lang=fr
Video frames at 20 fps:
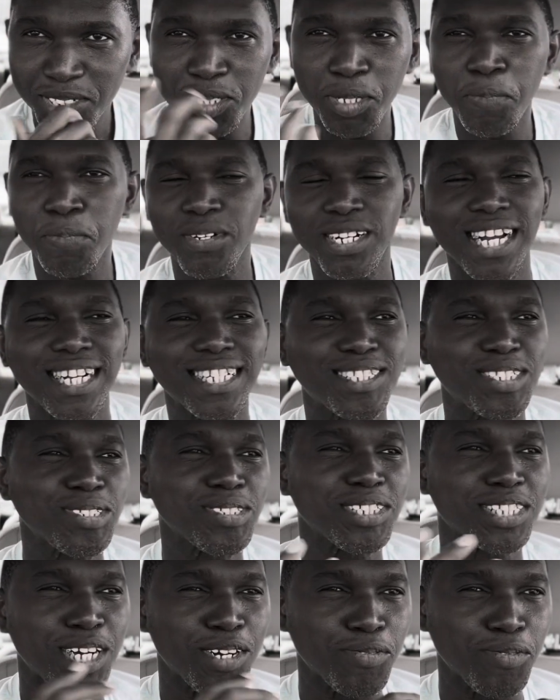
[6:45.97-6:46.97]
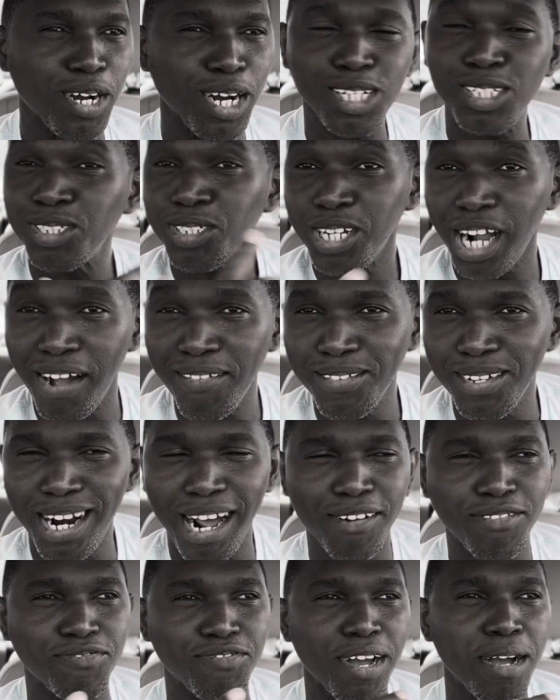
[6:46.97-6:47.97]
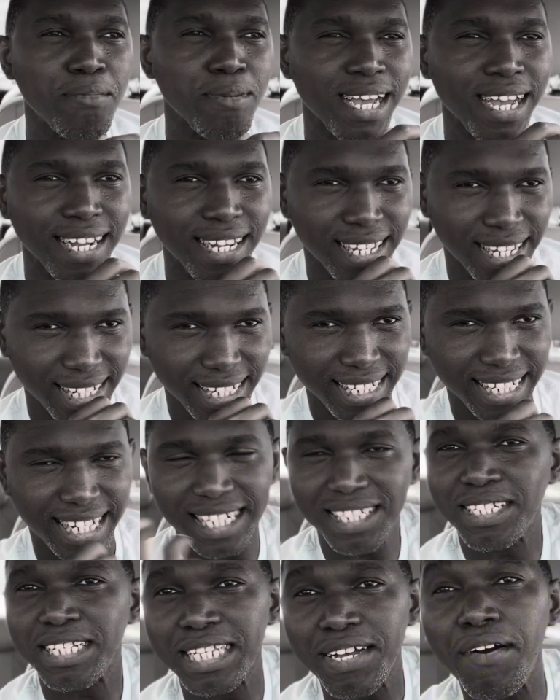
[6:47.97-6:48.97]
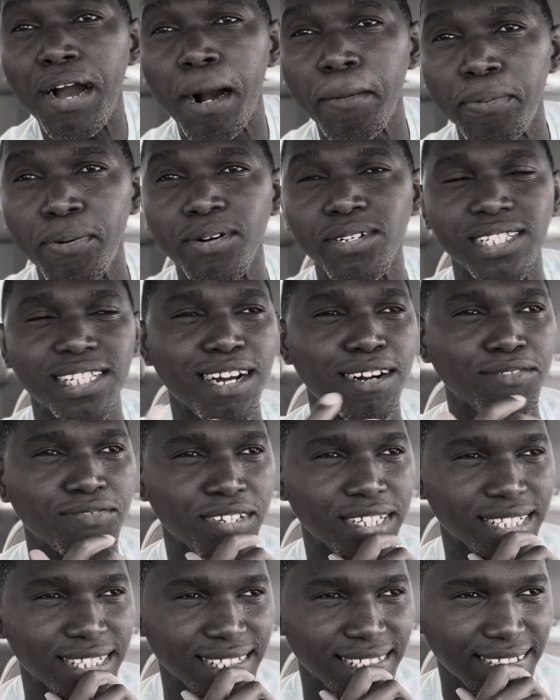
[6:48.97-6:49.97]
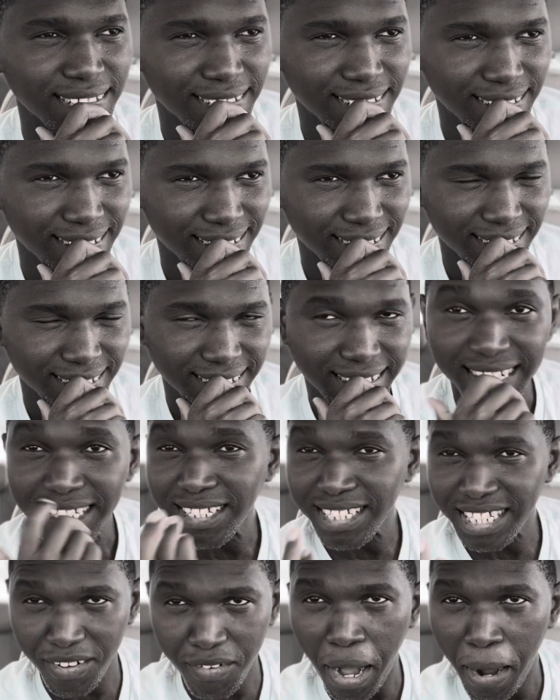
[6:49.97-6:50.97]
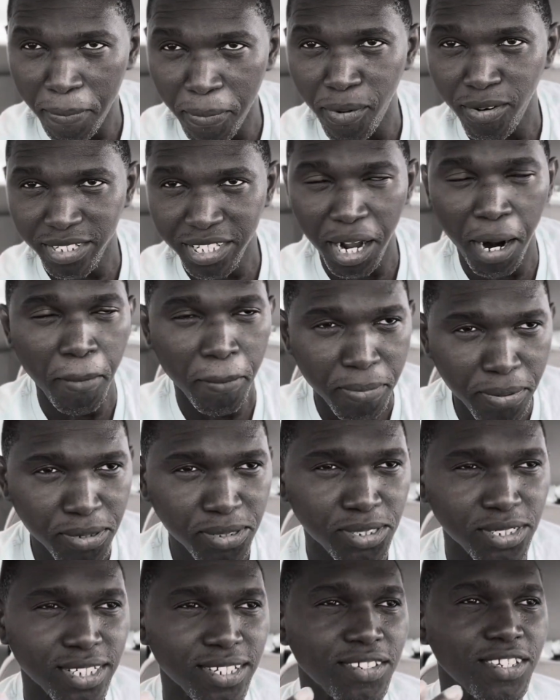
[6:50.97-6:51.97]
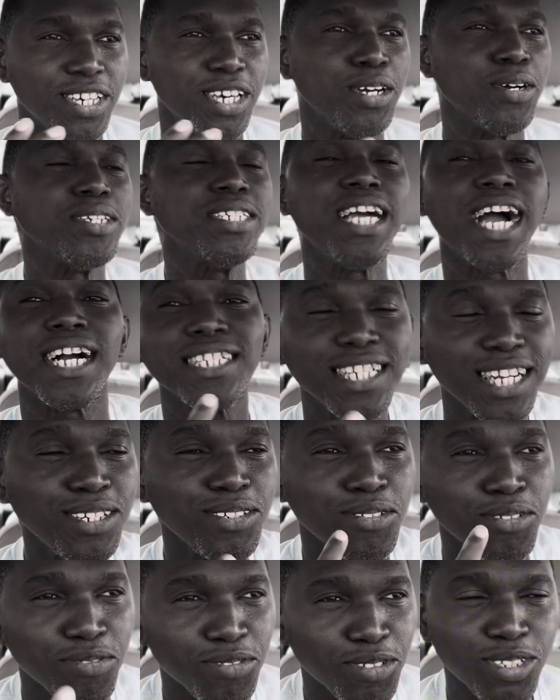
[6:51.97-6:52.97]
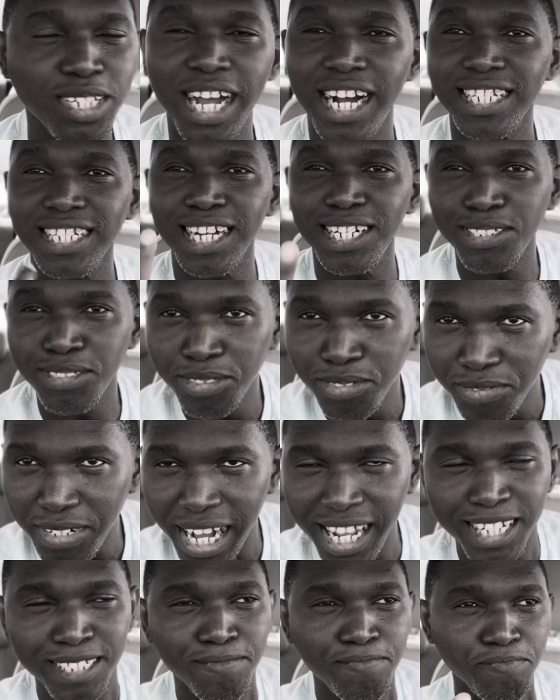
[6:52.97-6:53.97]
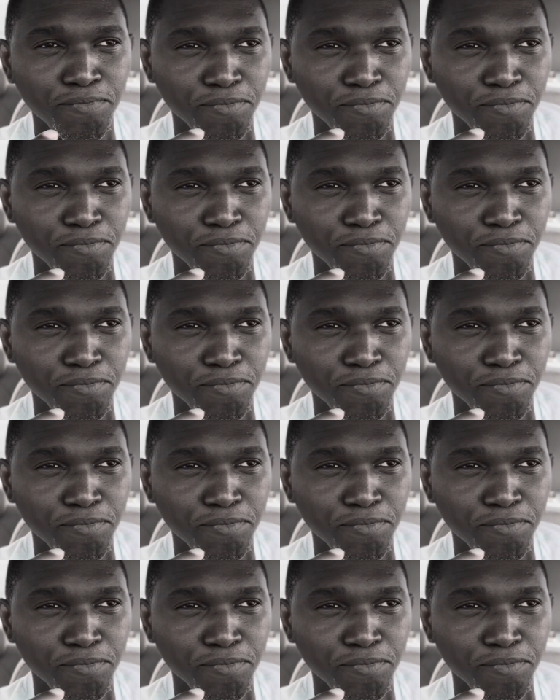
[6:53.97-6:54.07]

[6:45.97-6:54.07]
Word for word: tu te poses la question de savoir une grève de la faim, mais qu'est-ce que ça va apporter en fait Qu'est-ce que ça va apporter en plus Et aux, dernier aux dernières nouvelles,